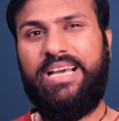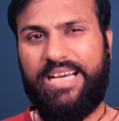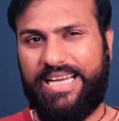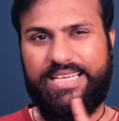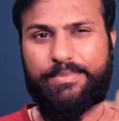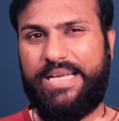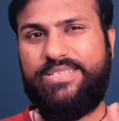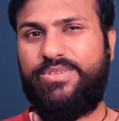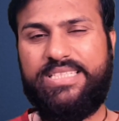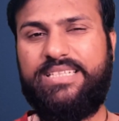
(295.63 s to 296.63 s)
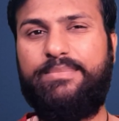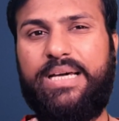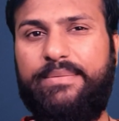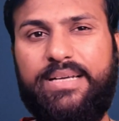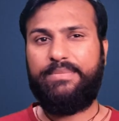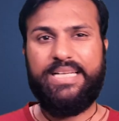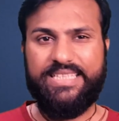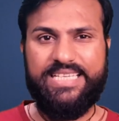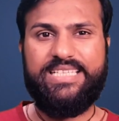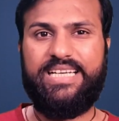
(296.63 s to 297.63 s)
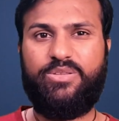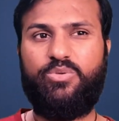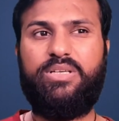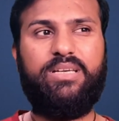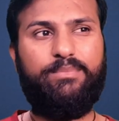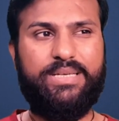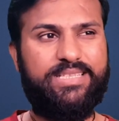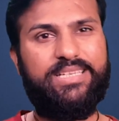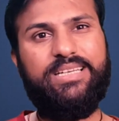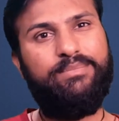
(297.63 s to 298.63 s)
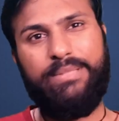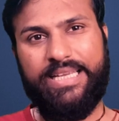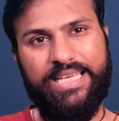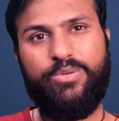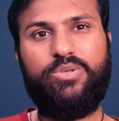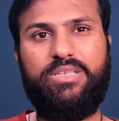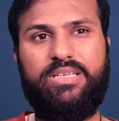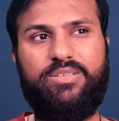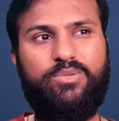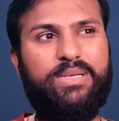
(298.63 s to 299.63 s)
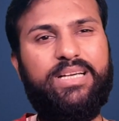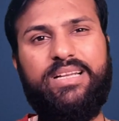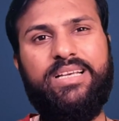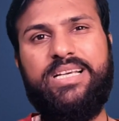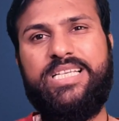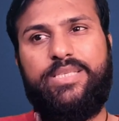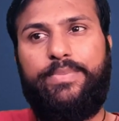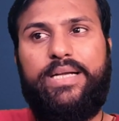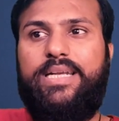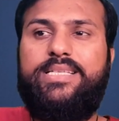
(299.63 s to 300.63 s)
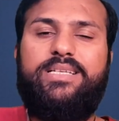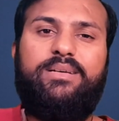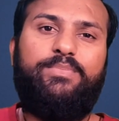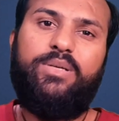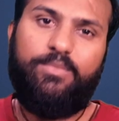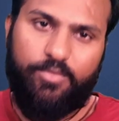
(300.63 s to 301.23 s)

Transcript: हालांकि प्राइसिंग वाइसिंग के बारे में अगर बात की जाए तो ये बेसिकली महंगे ही होते हैं तो मैं अगर एक्सपेक्टेशन अपनी